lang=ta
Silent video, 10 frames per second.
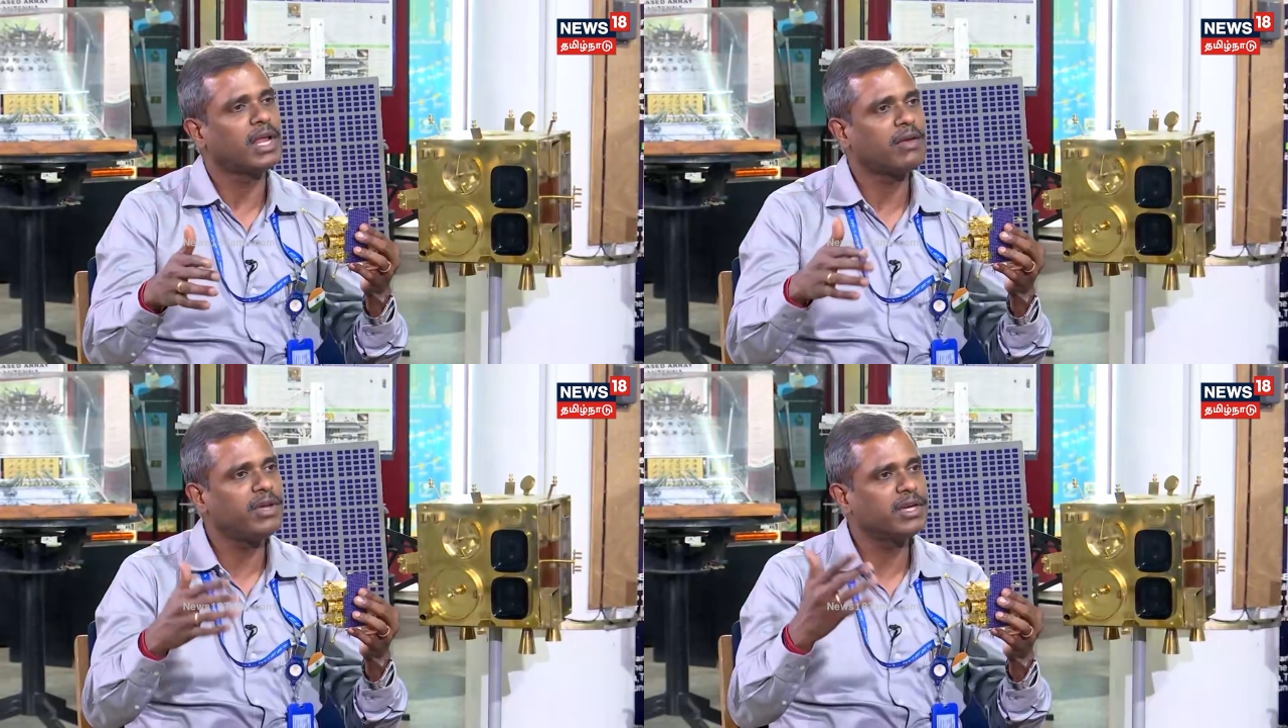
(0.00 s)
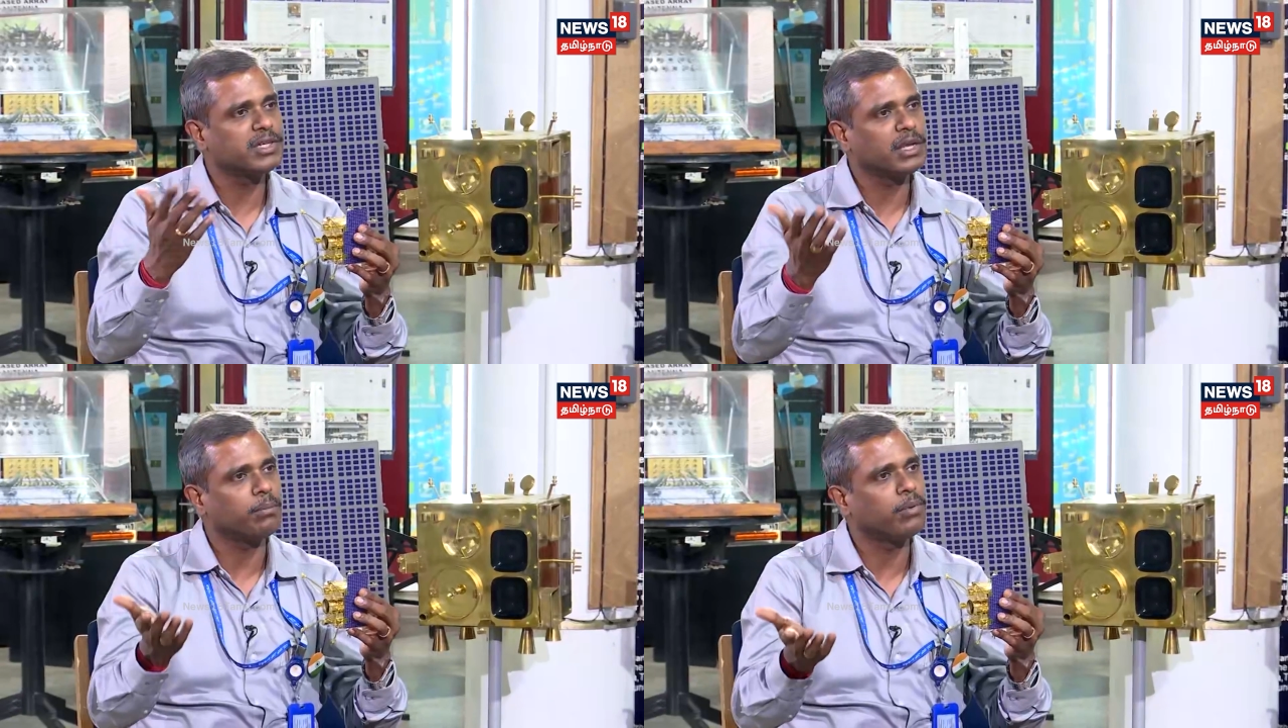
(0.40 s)

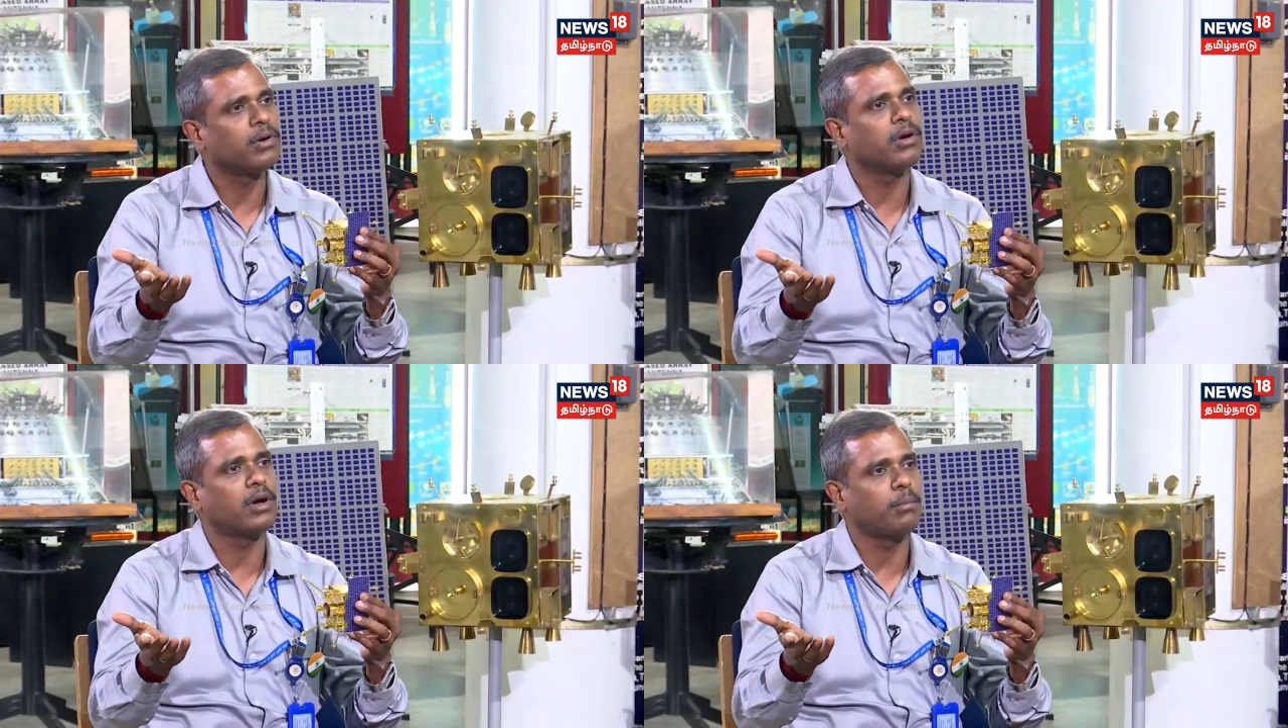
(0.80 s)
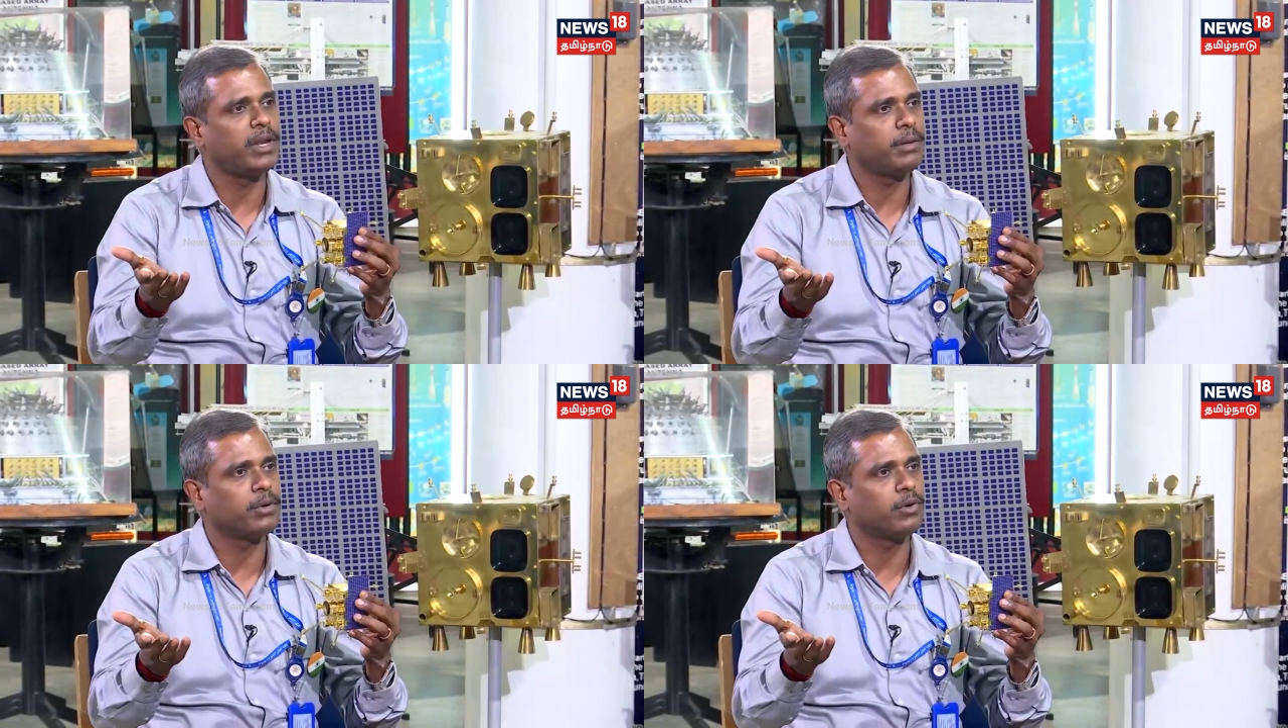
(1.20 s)
நேவிகேஷனை எப்போ
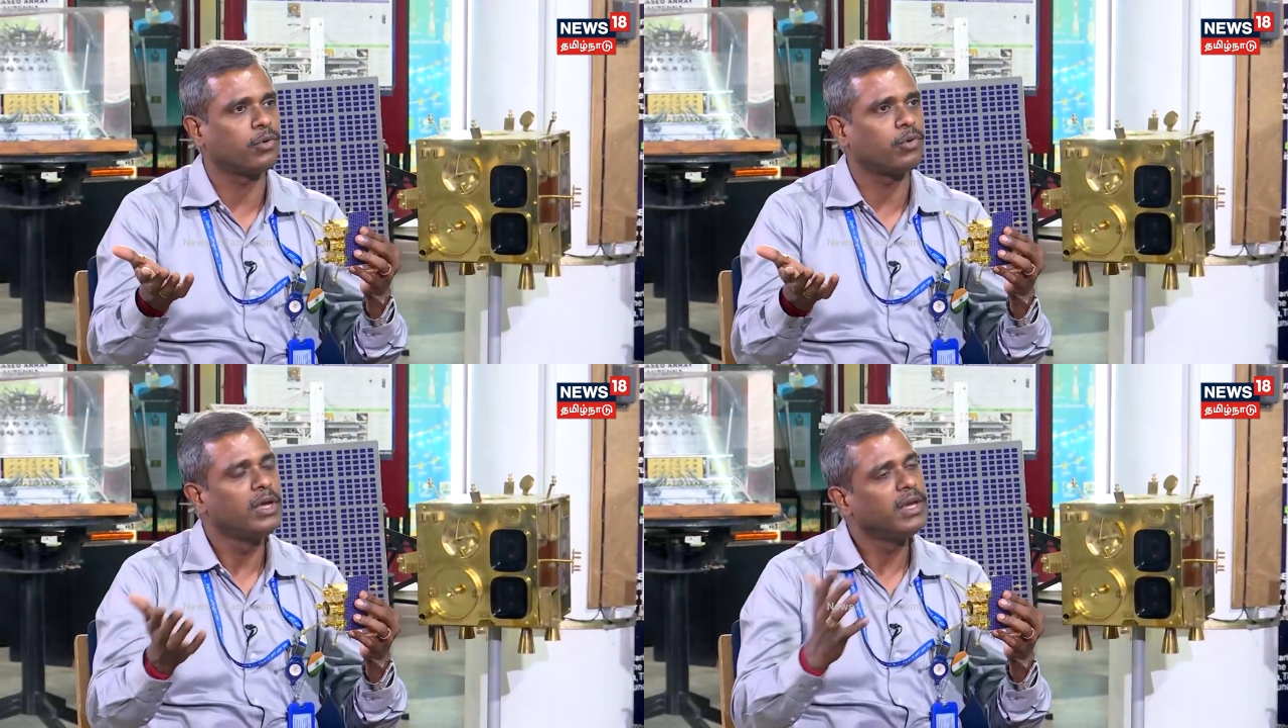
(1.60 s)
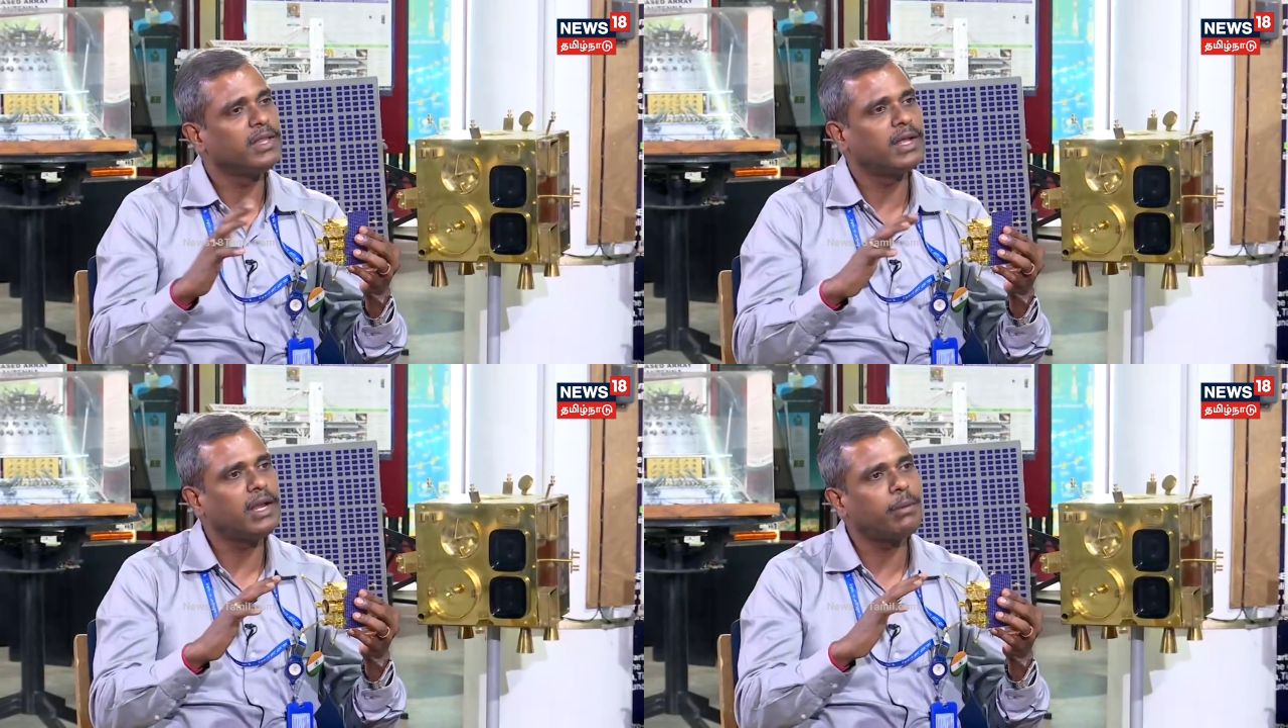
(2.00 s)
அப்டேட் பண்ணணும்
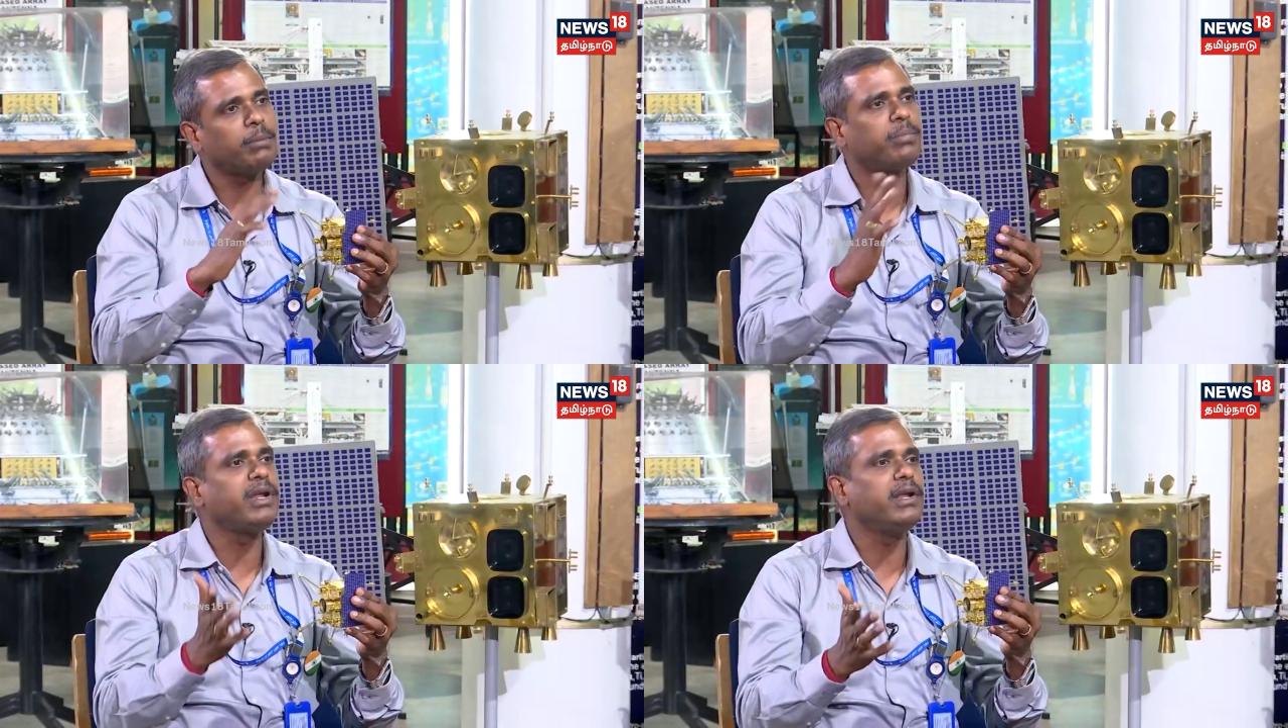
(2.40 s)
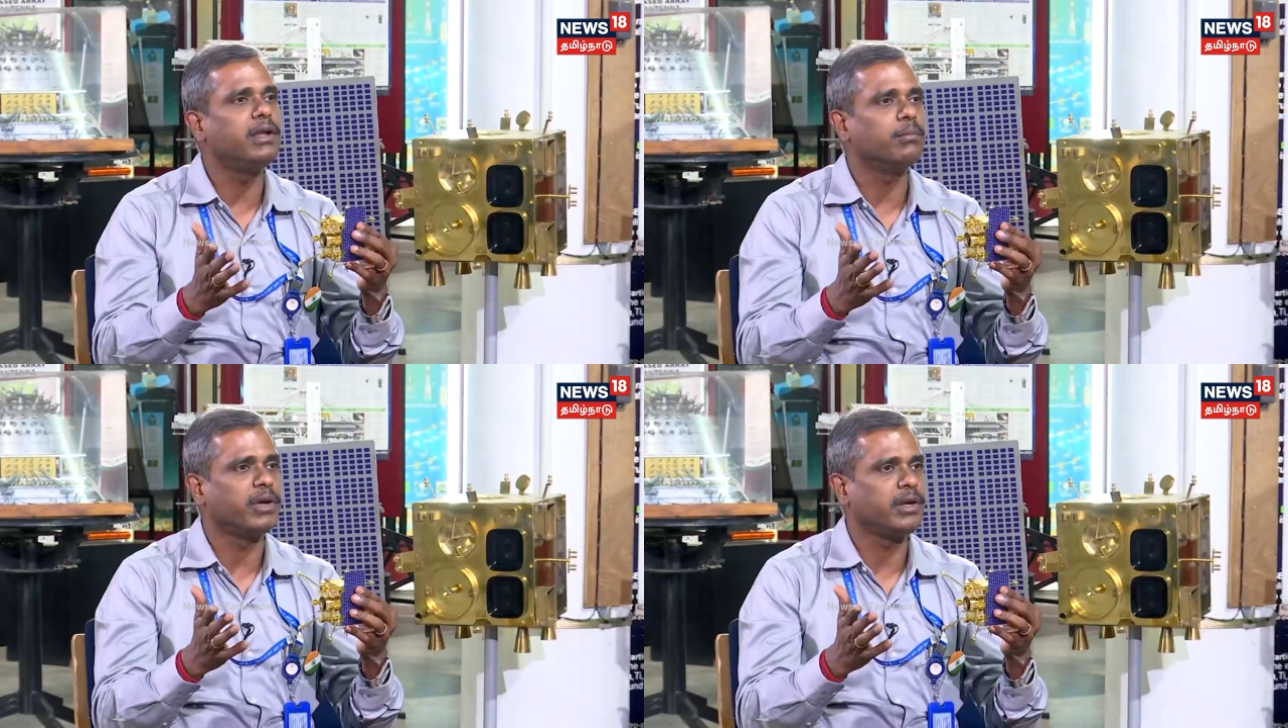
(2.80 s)
இது எல்லாமே ப்ரீ
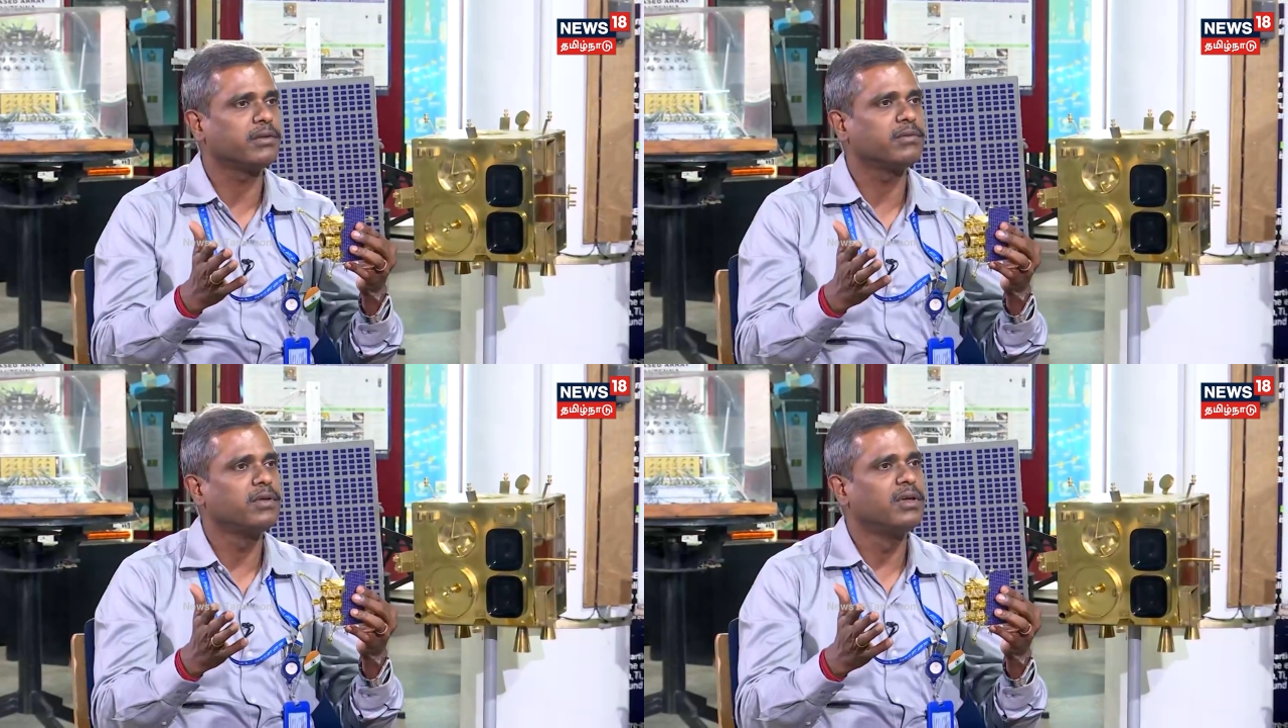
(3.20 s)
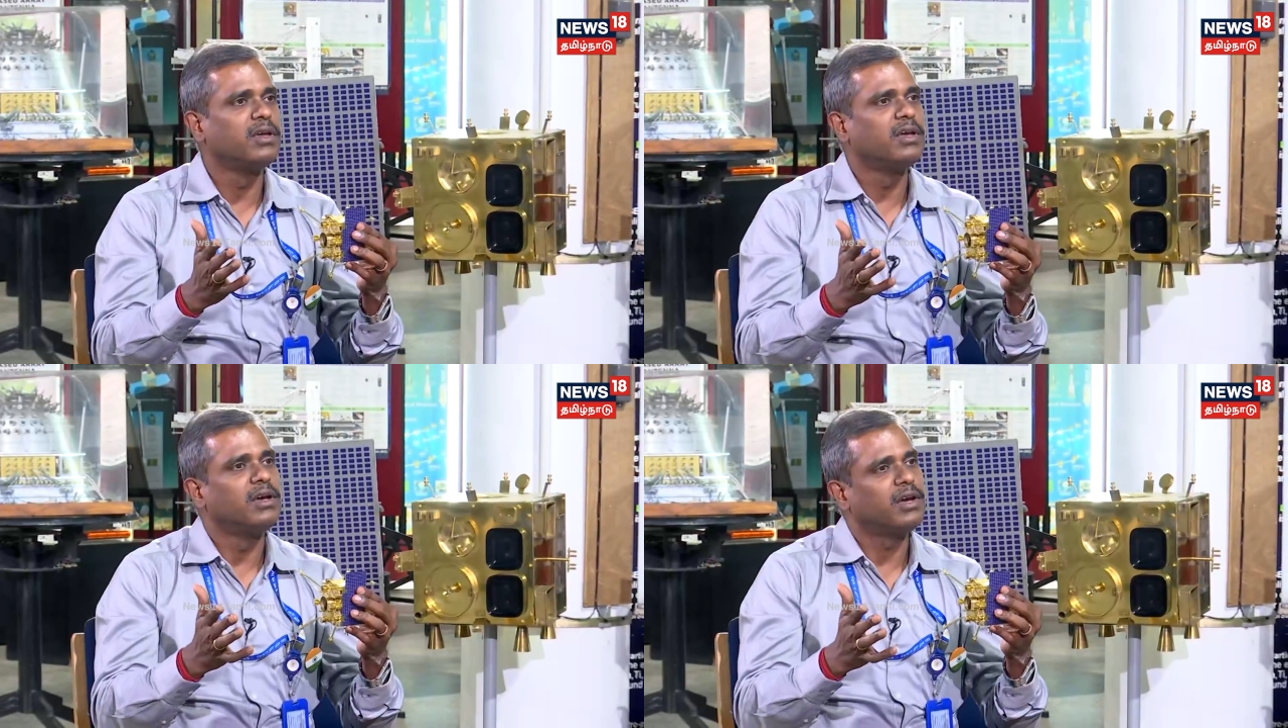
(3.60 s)
டிட்டர்மைன் ஓகே